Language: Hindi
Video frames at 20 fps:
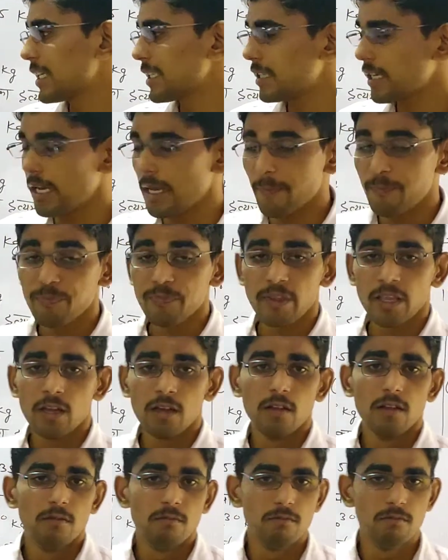जाता है
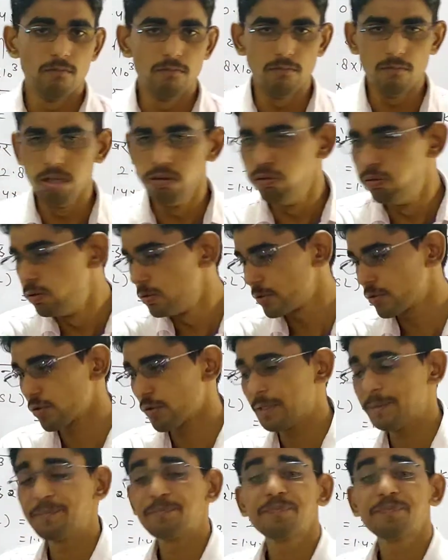सॉरी